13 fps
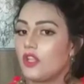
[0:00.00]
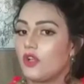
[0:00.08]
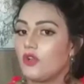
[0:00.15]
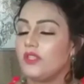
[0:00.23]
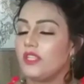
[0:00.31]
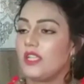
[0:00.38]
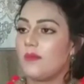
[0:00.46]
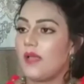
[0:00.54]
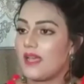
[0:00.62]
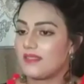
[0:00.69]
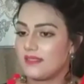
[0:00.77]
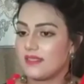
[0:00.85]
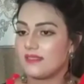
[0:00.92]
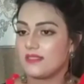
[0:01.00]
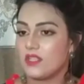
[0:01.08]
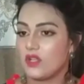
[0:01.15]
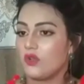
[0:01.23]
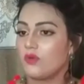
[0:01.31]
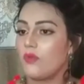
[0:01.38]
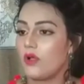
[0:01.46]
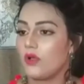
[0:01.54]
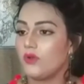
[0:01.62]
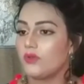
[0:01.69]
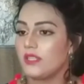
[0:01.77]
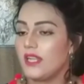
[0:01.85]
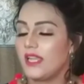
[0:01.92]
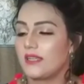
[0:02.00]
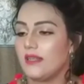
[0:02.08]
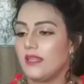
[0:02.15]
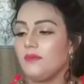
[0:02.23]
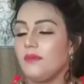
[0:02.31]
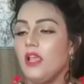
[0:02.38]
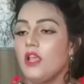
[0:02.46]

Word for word: তখন থেকে আমি আস্তে আস্তে যখন বড় হতে লাগলাম